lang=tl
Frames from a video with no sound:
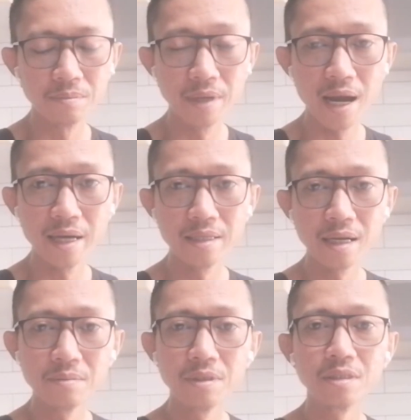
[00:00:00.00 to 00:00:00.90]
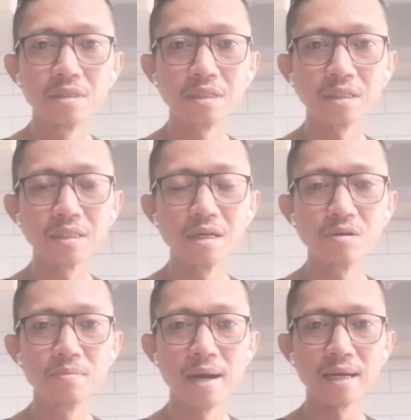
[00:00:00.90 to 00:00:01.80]
Biyahe namin, 6
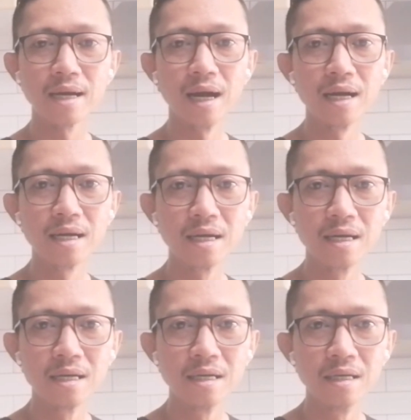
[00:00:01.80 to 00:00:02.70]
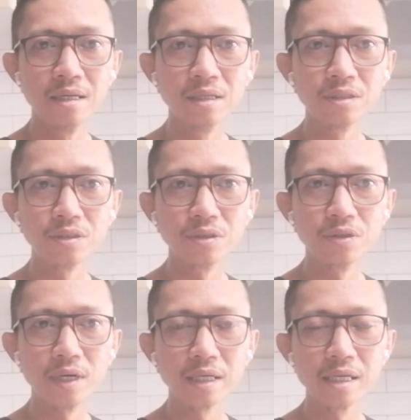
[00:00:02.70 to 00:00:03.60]
ng umaga.
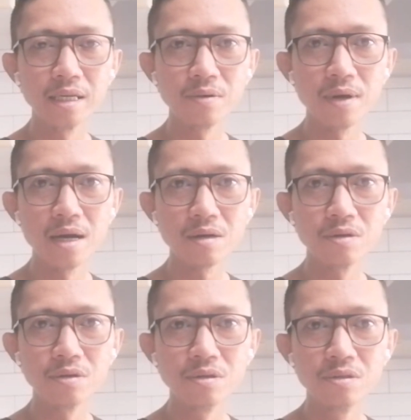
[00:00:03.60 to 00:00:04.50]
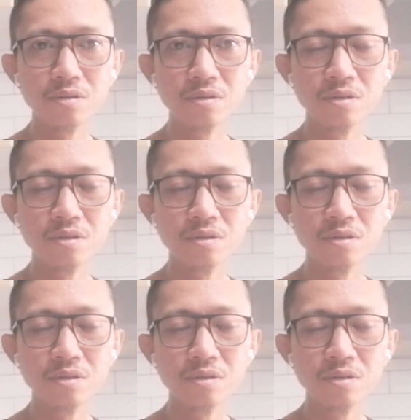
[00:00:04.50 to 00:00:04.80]
So, ang ginawa ko,